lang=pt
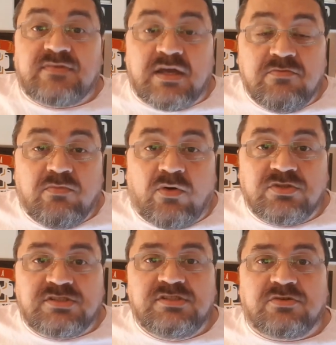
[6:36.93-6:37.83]
tem um
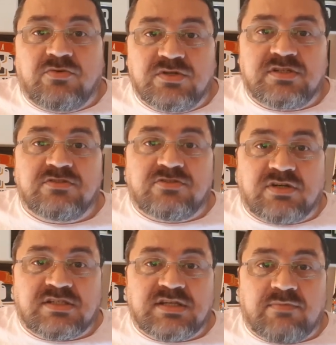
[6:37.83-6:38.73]
monte de coisa no seu
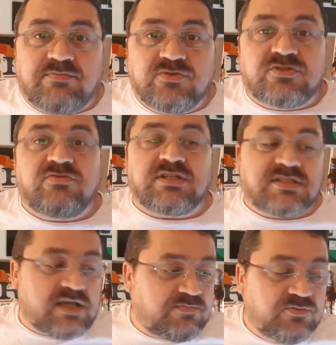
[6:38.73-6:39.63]
WhatsApp. O seu
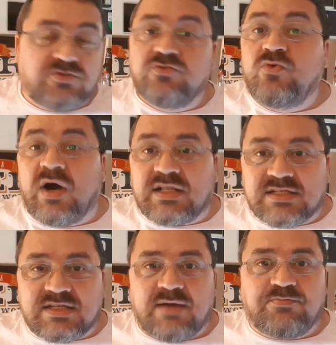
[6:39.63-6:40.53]
WhatsApp, o
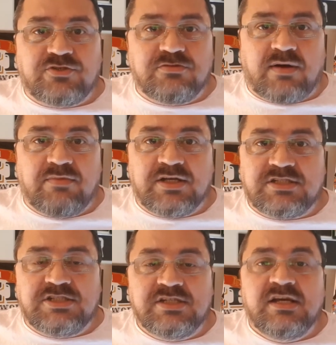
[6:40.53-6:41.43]
WhatsApp
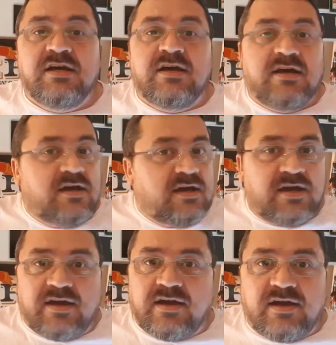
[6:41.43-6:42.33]
ultimamente
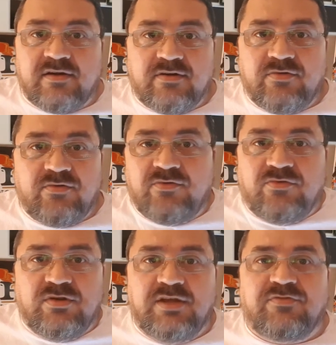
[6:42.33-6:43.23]
é
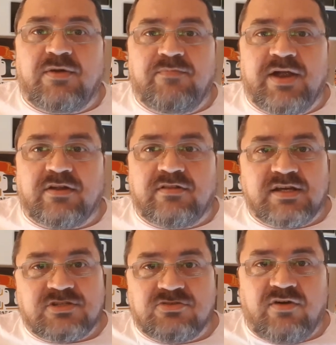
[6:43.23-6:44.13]
um livro aberto,
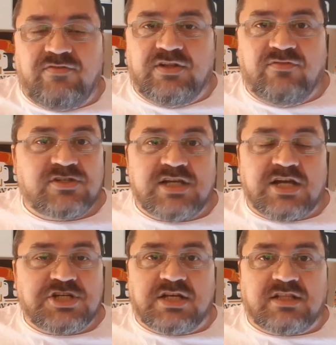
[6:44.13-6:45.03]
é a sua vida. Você
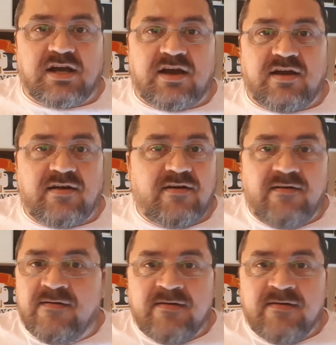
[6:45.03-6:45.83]
acha que está